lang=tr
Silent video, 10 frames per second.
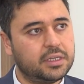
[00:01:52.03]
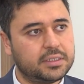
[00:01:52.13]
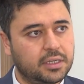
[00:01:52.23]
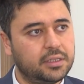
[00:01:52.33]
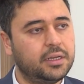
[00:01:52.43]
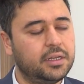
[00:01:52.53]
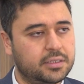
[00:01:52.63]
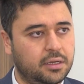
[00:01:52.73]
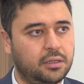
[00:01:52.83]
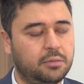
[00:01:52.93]
destekleriyle
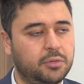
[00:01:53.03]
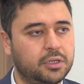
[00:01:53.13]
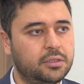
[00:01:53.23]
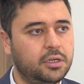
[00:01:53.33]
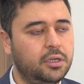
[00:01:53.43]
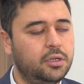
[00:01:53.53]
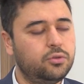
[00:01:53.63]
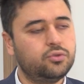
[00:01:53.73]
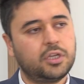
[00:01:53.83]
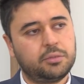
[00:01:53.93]
sağlanmakta.
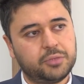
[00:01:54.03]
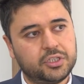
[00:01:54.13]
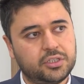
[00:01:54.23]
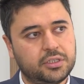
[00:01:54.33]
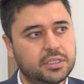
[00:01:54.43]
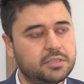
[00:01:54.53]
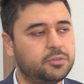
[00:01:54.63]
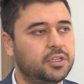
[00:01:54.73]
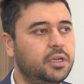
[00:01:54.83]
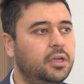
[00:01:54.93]
%25'lik kesimi de